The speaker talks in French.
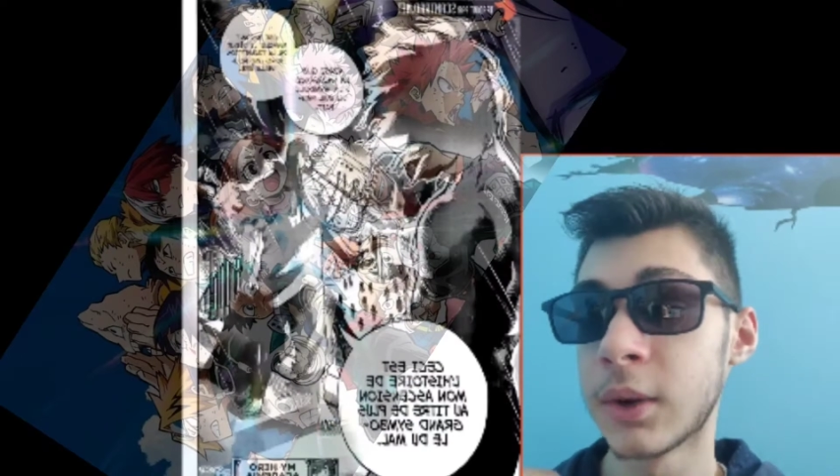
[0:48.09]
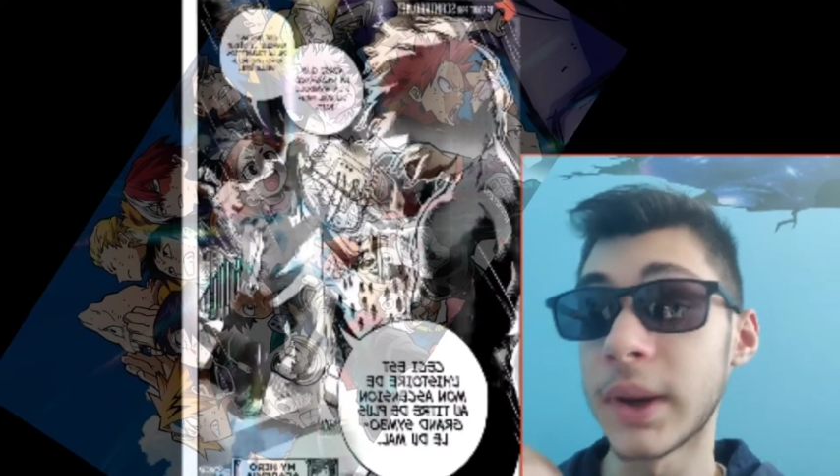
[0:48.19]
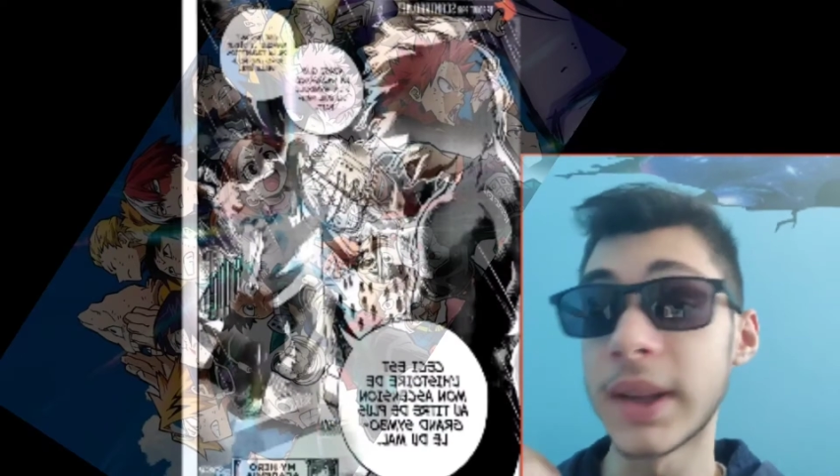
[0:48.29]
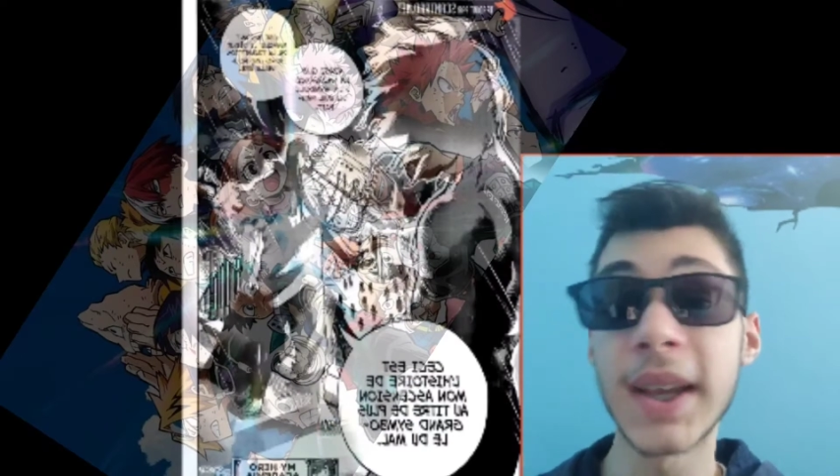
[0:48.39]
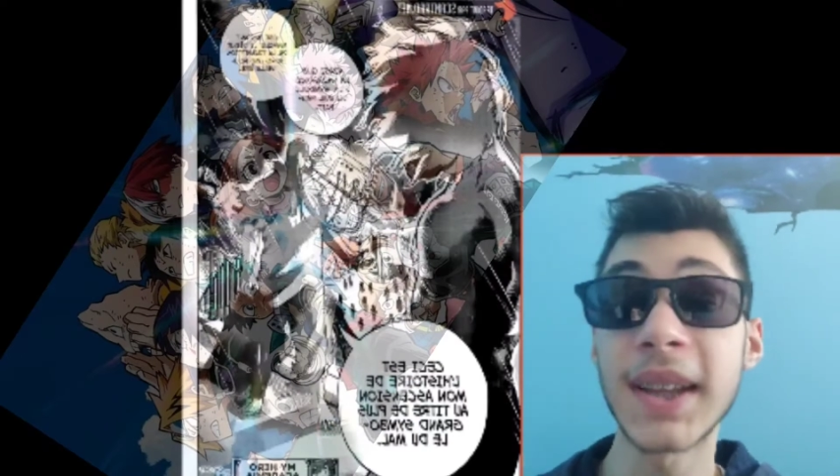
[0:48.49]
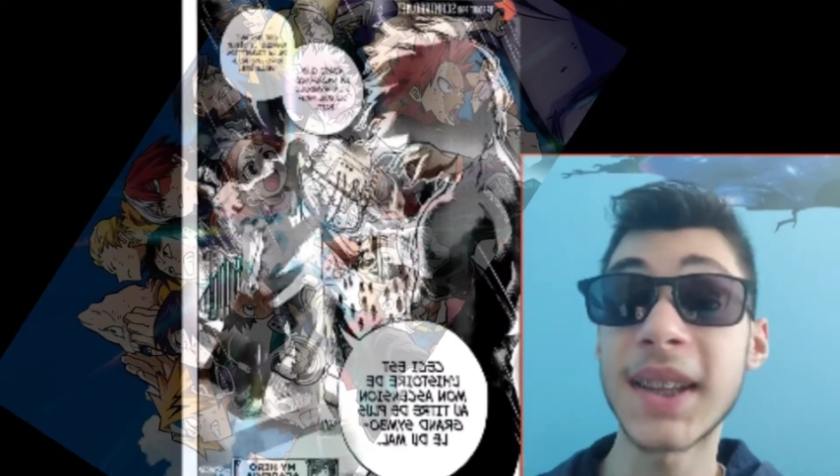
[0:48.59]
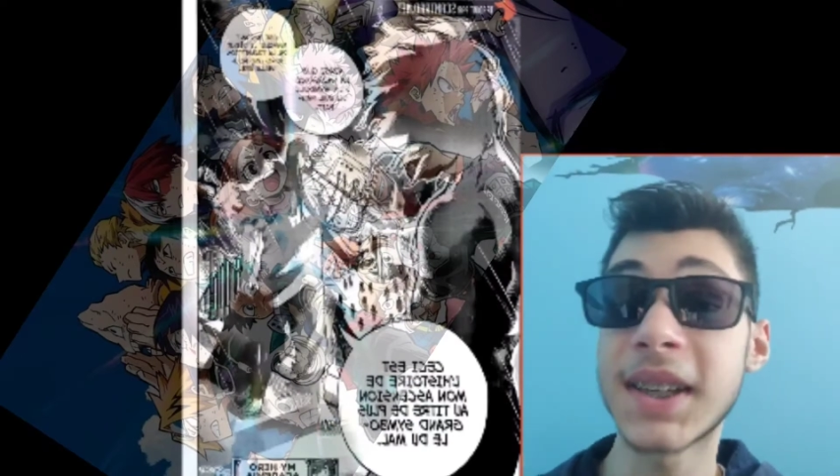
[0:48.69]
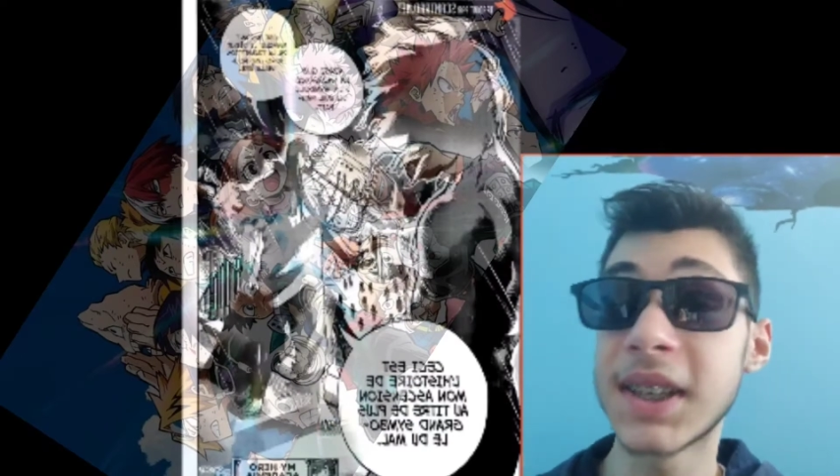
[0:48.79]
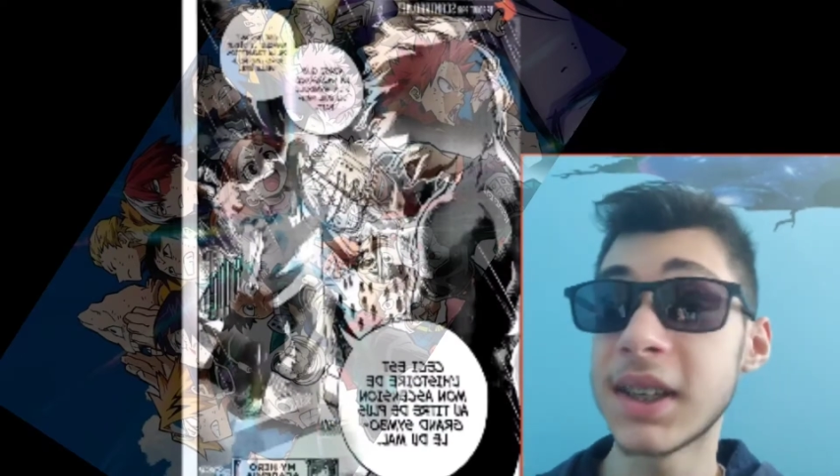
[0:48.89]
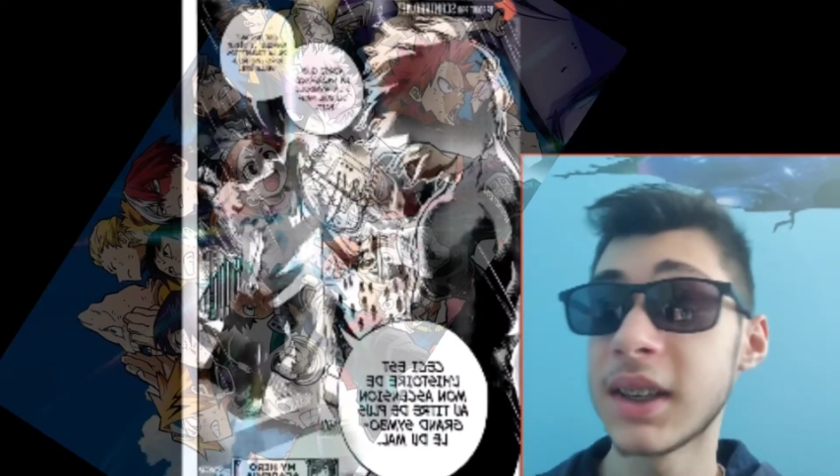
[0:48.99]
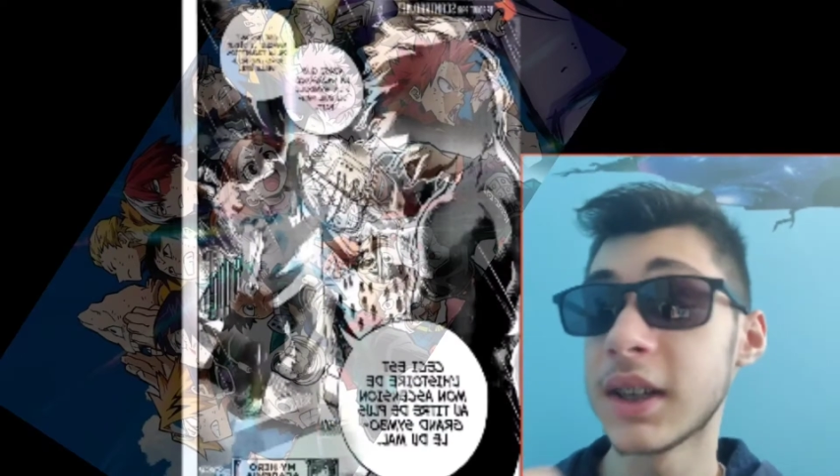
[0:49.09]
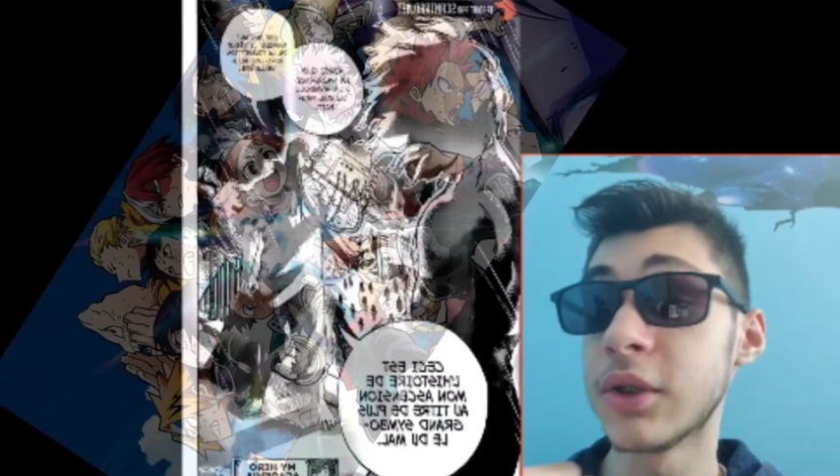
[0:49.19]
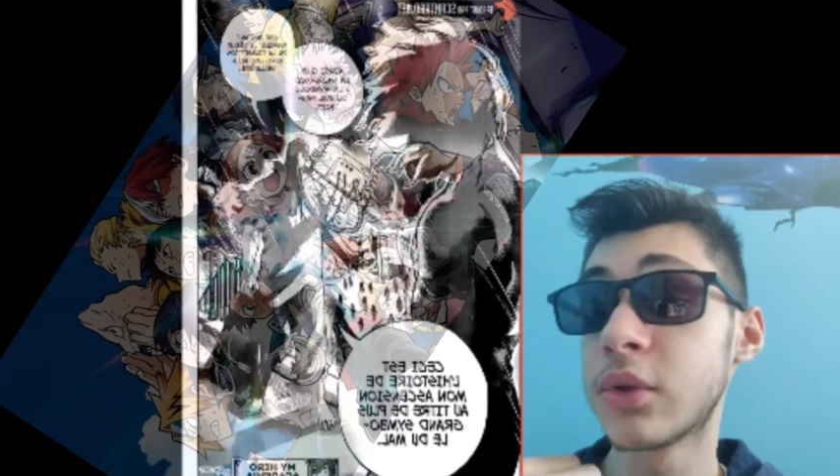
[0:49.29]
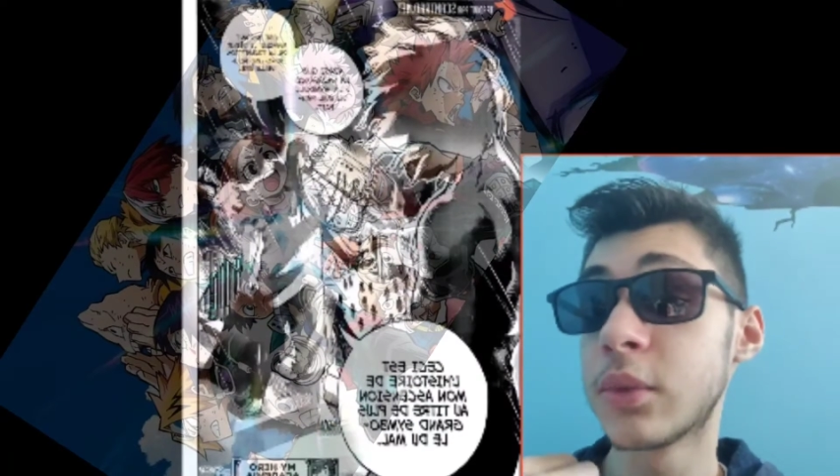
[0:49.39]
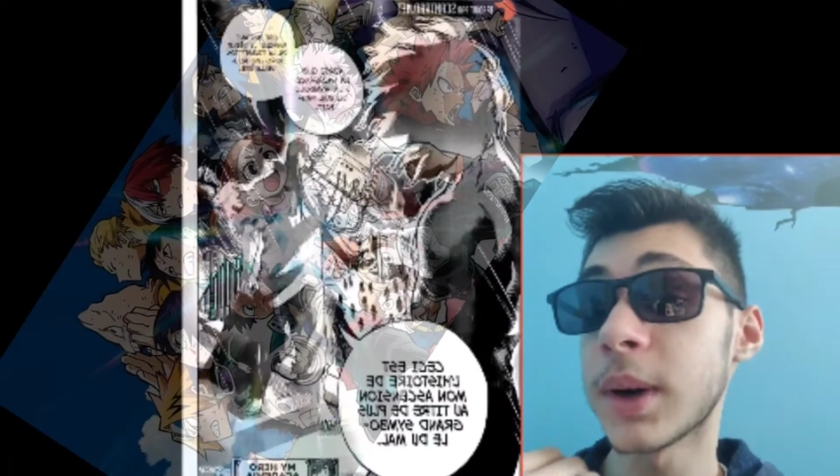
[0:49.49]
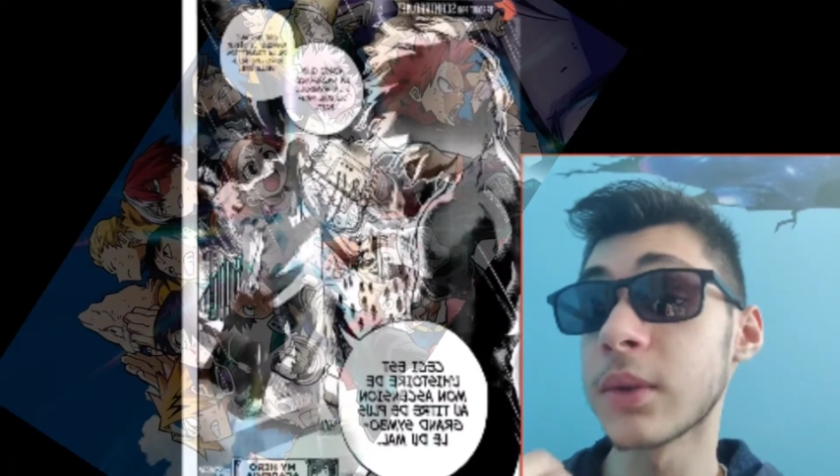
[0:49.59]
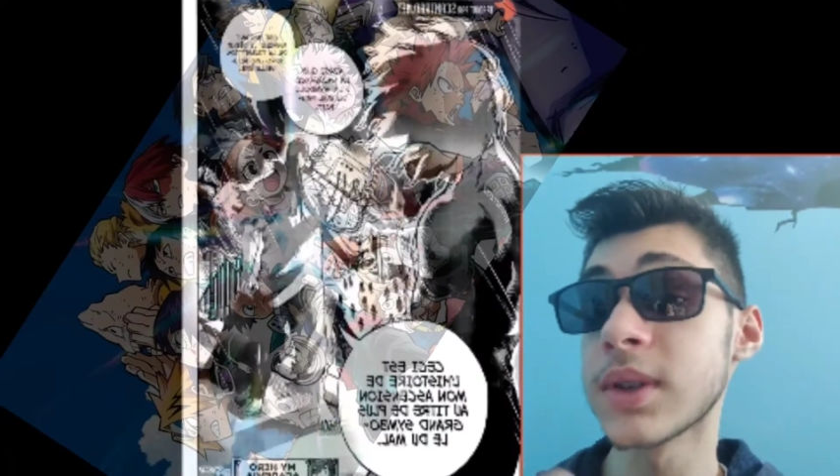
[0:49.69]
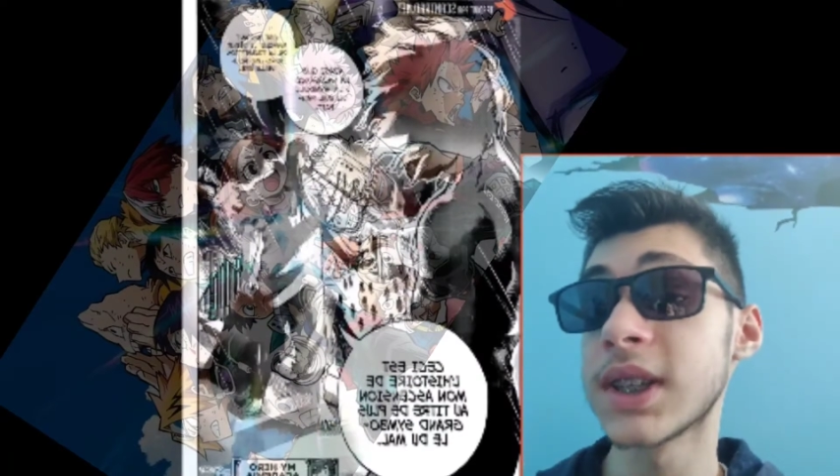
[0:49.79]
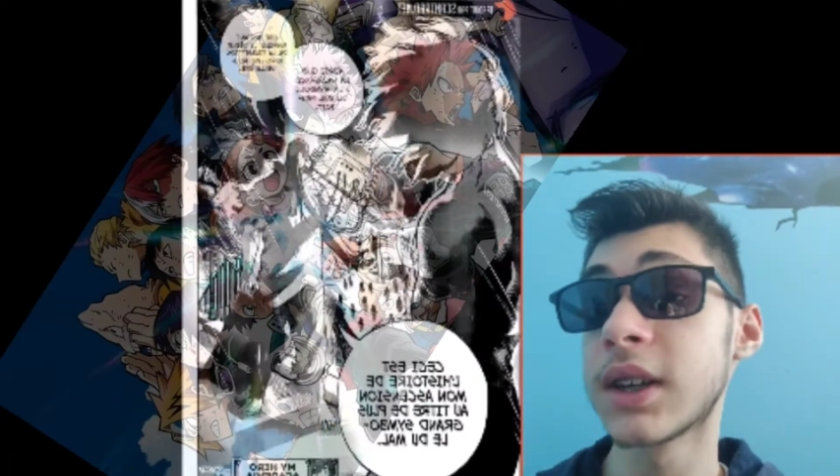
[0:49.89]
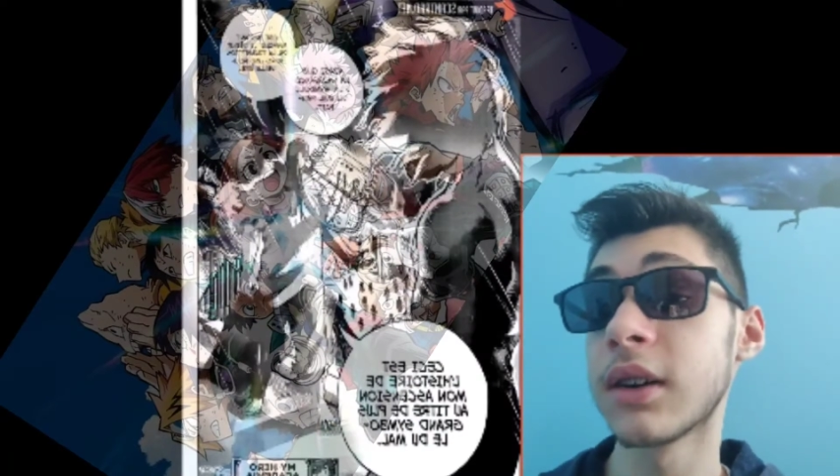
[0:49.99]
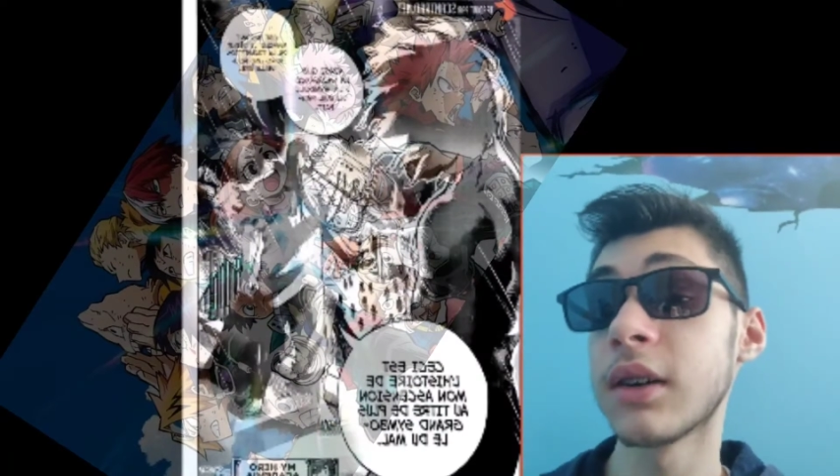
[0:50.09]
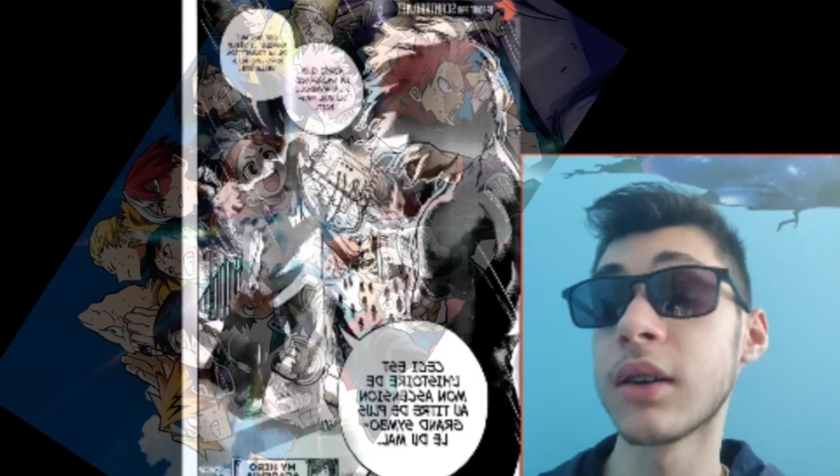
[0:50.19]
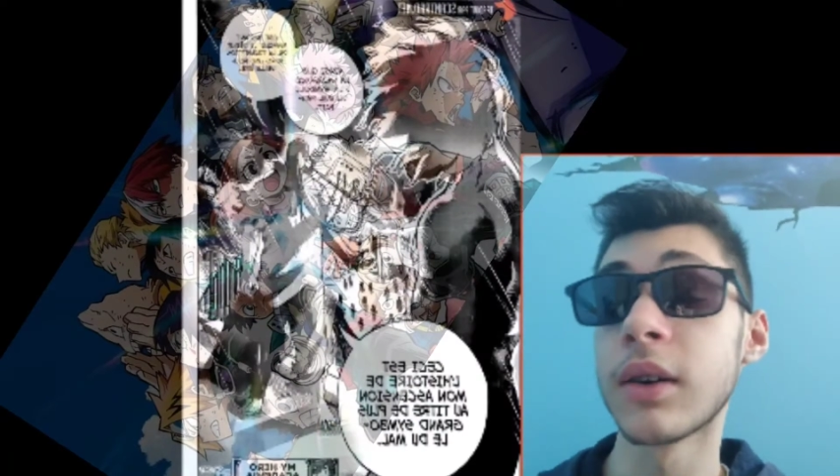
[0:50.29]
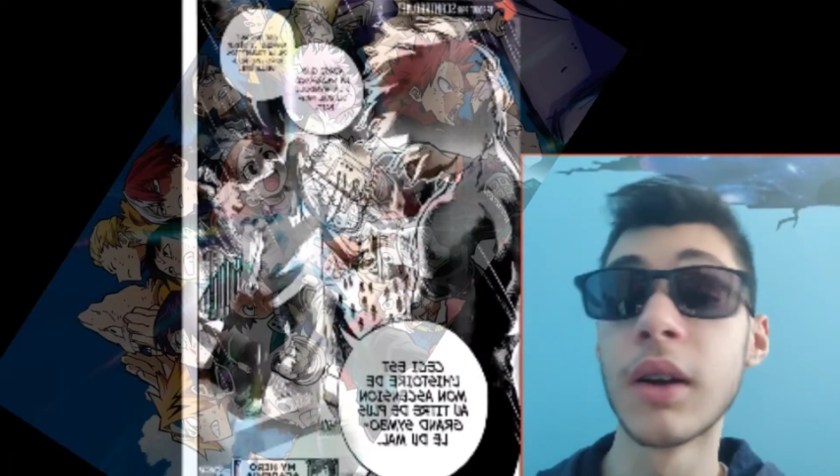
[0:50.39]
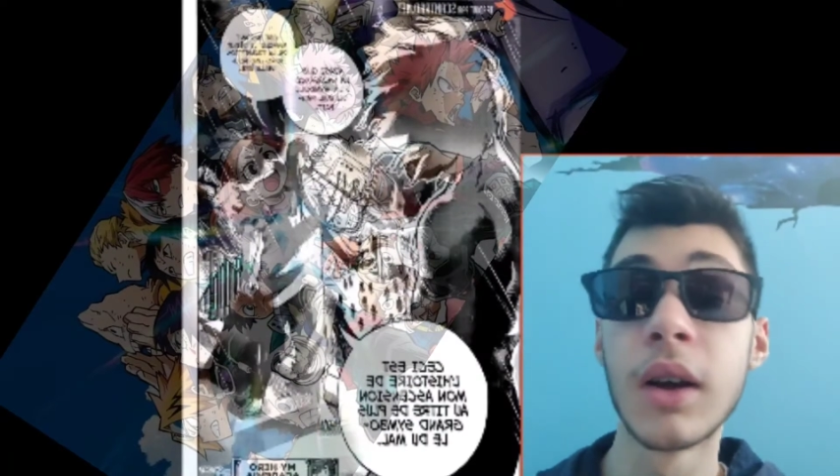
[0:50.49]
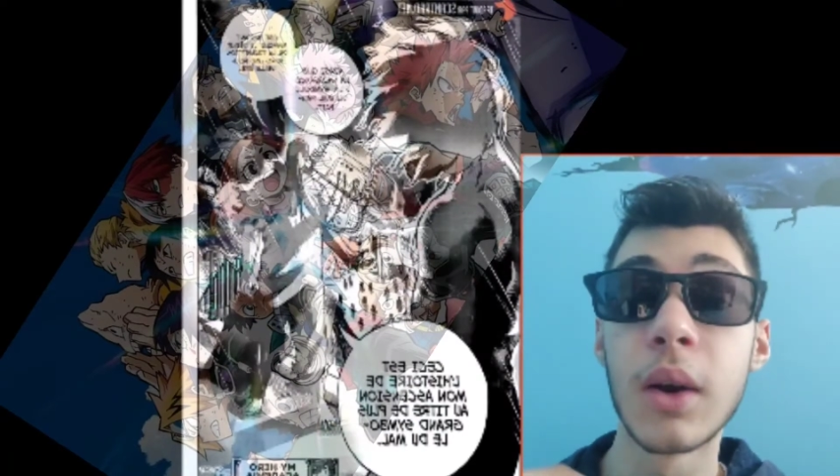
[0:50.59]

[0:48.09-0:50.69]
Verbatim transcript: ont été attaquées, et du coup, par conséquent,